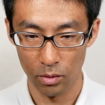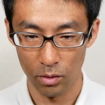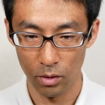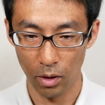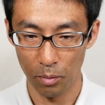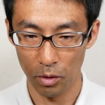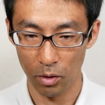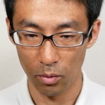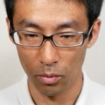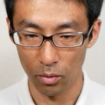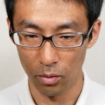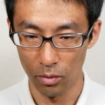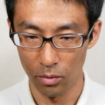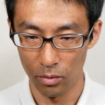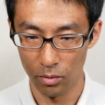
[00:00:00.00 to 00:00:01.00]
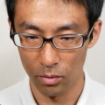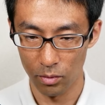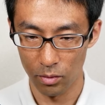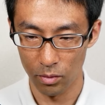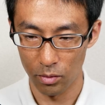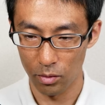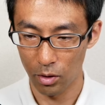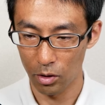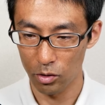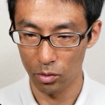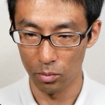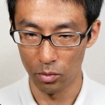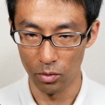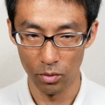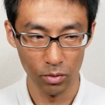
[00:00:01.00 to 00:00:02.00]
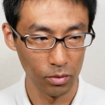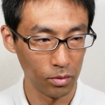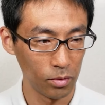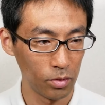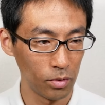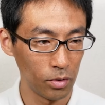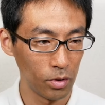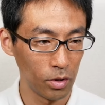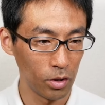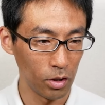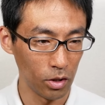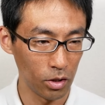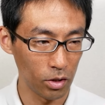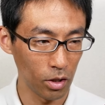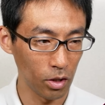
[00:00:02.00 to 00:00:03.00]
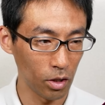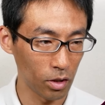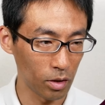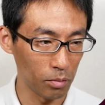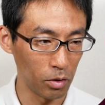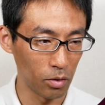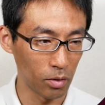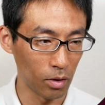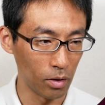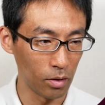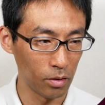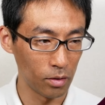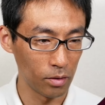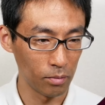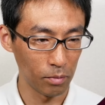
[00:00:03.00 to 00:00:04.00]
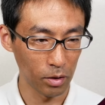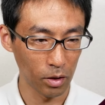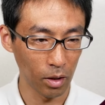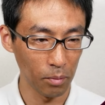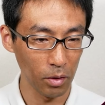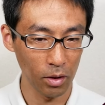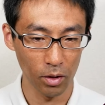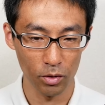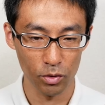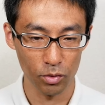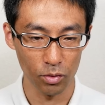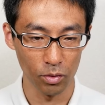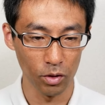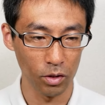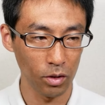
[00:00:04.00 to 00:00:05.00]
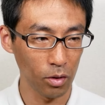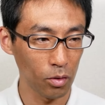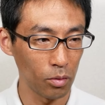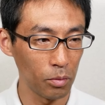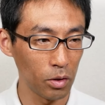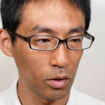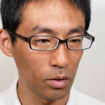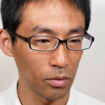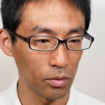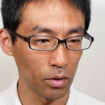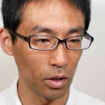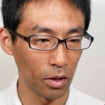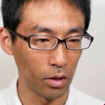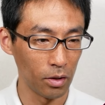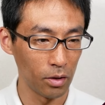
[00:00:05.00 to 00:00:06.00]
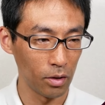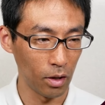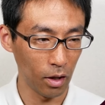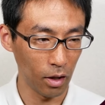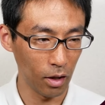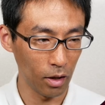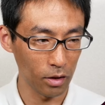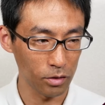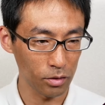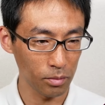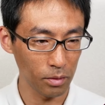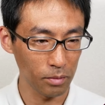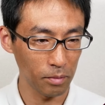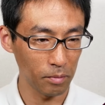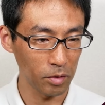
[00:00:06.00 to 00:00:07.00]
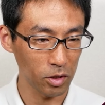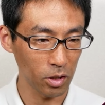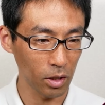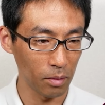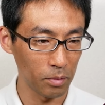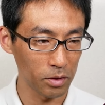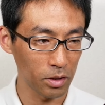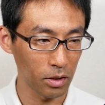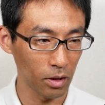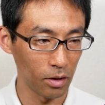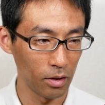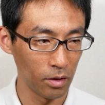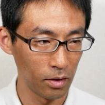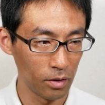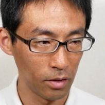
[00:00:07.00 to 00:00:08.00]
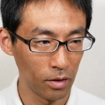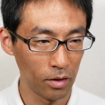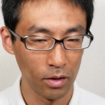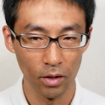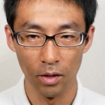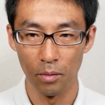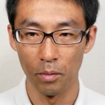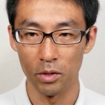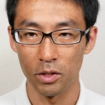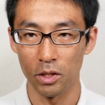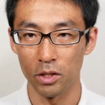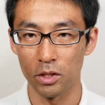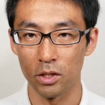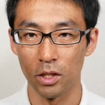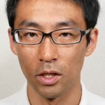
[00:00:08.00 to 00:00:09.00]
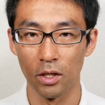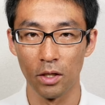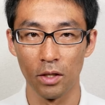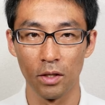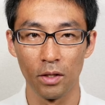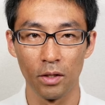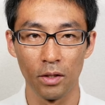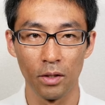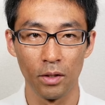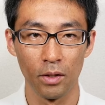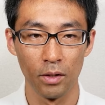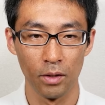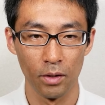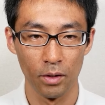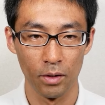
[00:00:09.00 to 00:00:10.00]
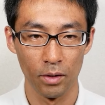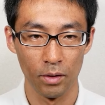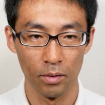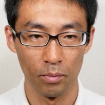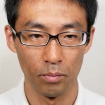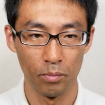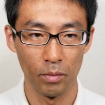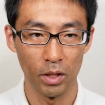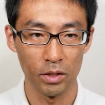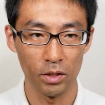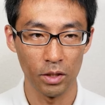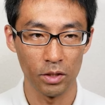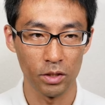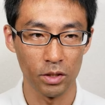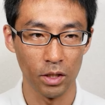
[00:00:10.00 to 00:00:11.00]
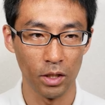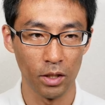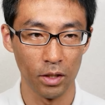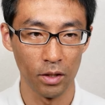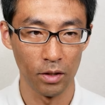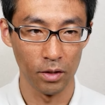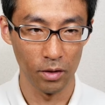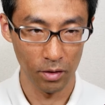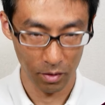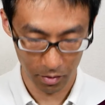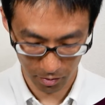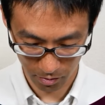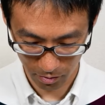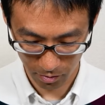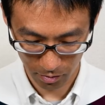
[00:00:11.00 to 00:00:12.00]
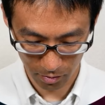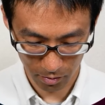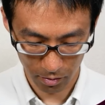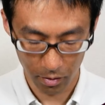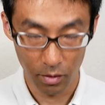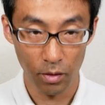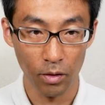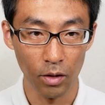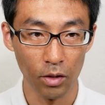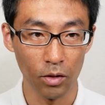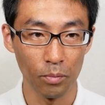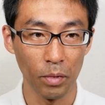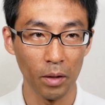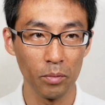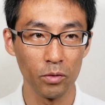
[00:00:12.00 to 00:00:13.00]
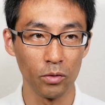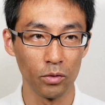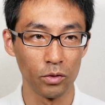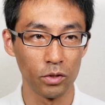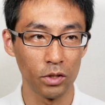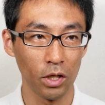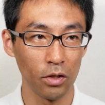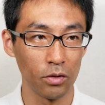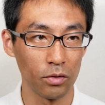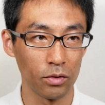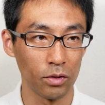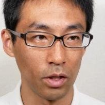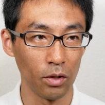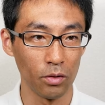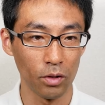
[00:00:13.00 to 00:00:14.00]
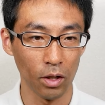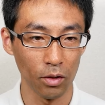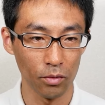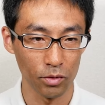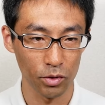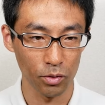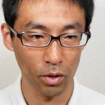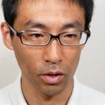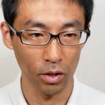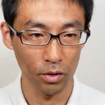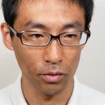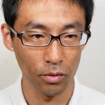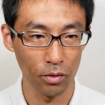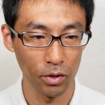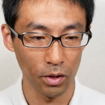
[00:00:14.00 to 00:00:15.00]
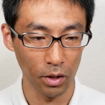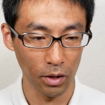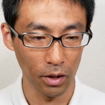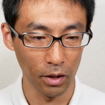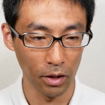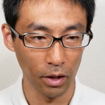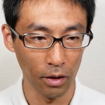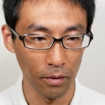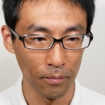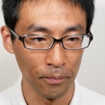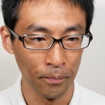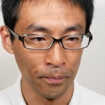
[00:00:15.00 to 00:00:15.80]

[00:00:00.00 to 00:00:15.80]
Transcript: ダメってこと大丈夫一旦やってみるかダメならちょっと一旦コメントアウトでああちょっと間違えた間違えた間違えちゃった間違えちゃったえっとパブをつけるっていう対応しとかないといけないね